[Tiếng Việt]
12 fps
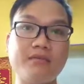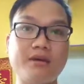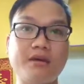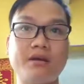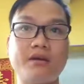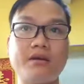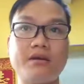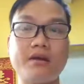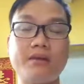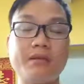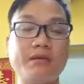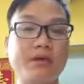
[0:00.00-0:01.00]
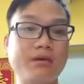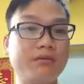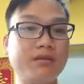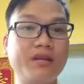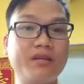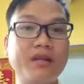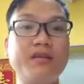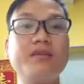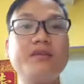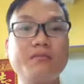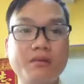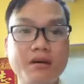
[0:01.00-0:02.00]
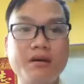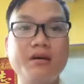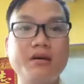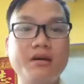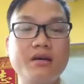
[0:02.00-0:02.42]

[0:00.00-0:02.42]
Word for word: và làm theo kiểu tưới té nước theo mưa